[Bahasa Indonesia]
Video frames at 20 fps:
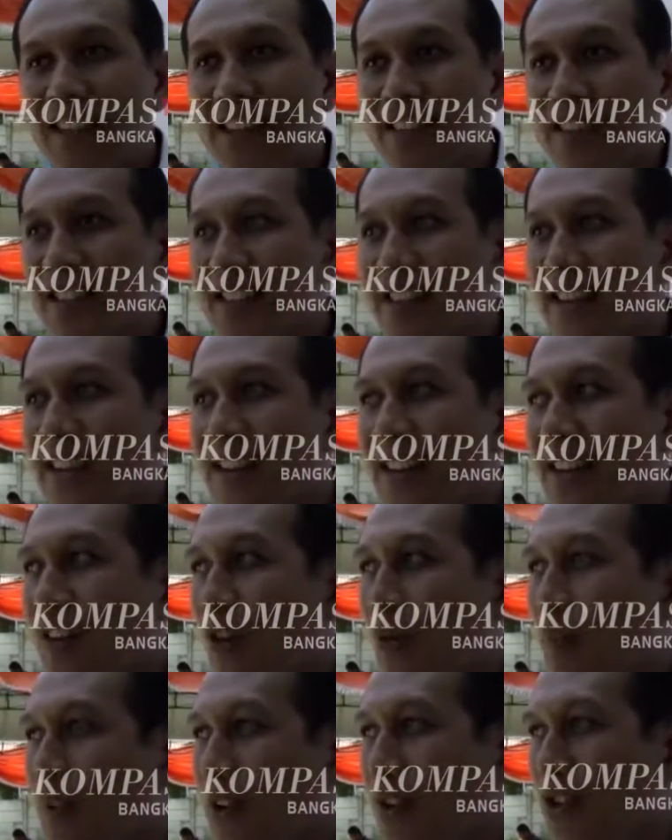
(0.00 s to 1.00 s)
ketiga dari
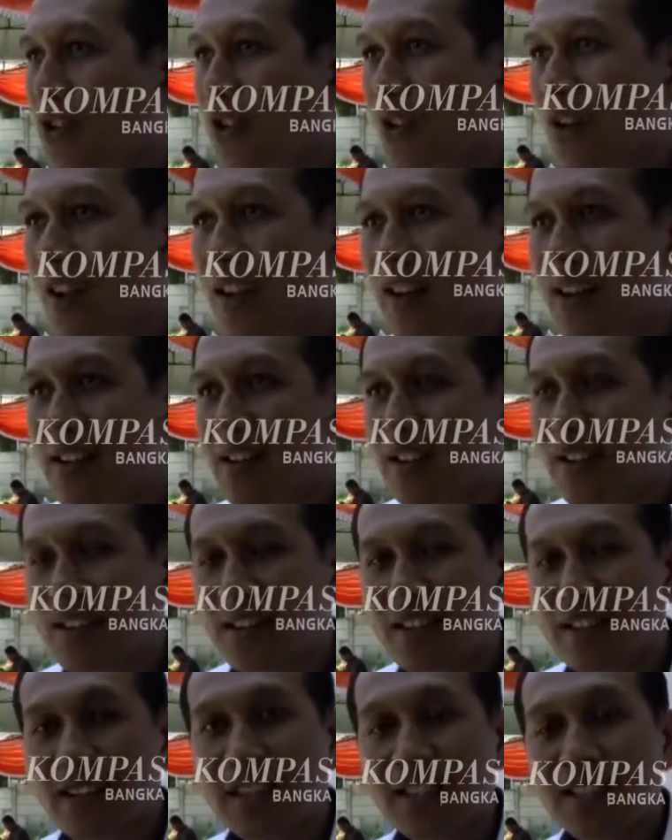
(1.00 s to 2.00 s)
Open House Sekolah
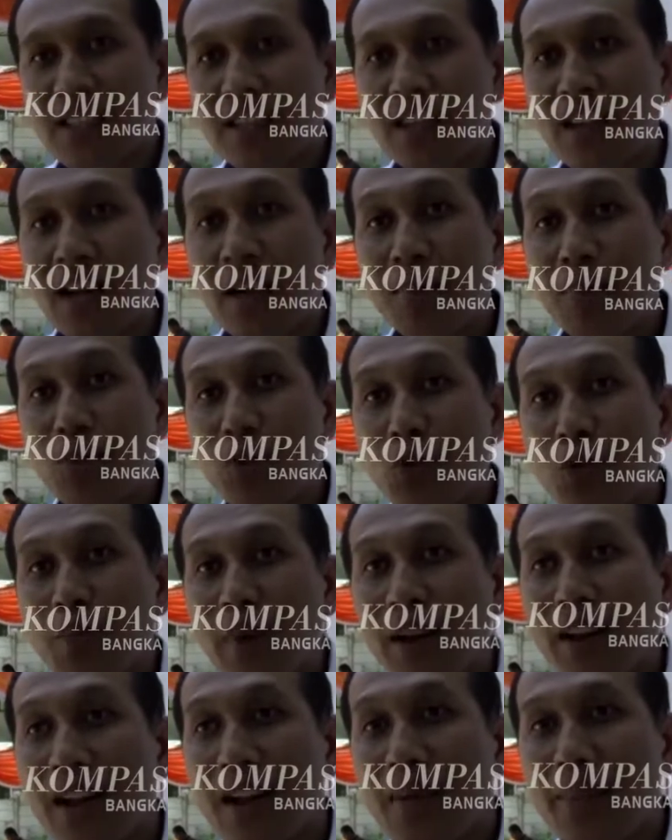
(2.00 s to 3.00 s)
Kristen Kalam Kudus
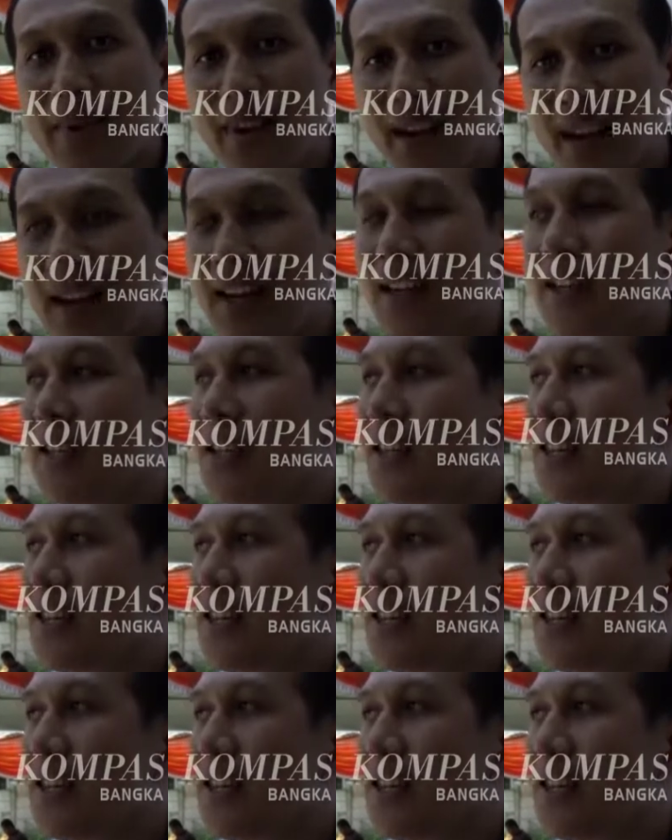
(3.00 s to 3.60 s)
Pangkal Pinang